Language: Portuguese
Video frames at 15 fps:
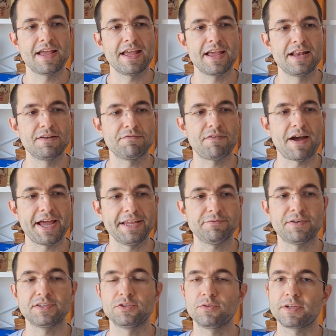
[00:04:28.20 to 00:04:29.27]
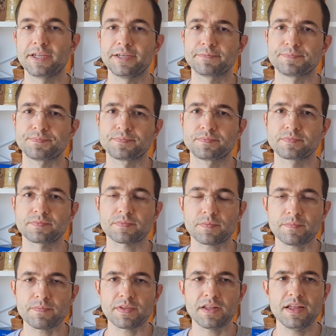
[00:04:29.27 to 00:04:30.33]
ele vai fazer o quê?
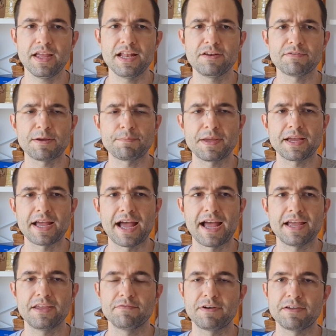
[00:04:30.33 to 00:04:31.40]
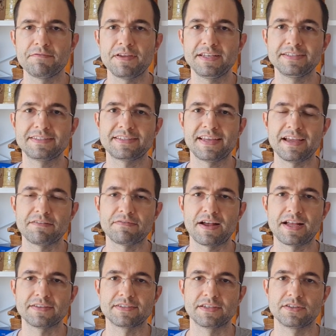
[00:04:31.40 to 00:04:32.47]
Ele vai pegar e vai vencer a
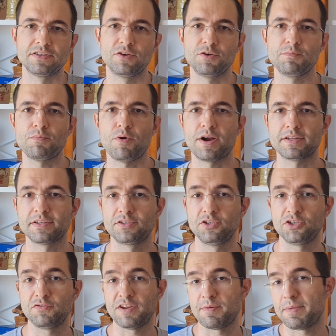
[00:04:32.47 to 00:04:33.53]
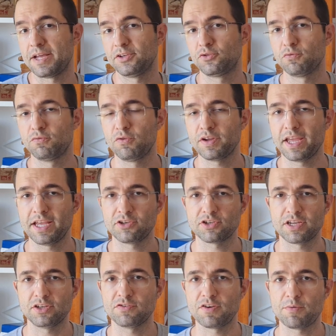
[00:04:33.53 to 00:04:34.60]
vaza, não importa. Se tiver mais de um foguete,
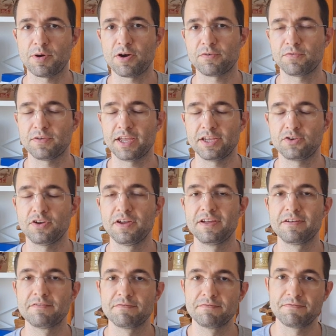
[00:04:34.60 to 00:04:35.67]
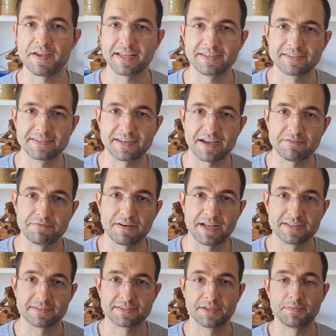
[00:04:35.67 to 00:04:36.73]
quem tiver o maior foguete vence a
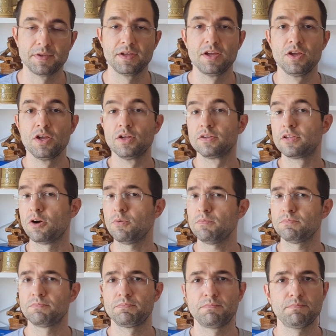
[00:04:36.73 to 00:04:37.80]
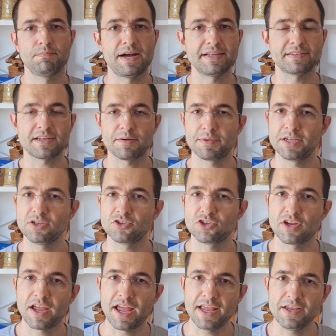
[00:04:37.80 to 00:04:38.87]
vaza. Então,
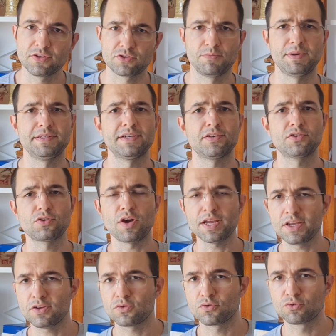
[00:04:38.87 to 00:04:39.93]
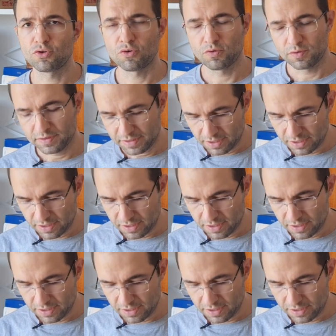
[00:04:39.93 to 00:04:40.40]
Basicamente é isso, mas é só isso o jogo?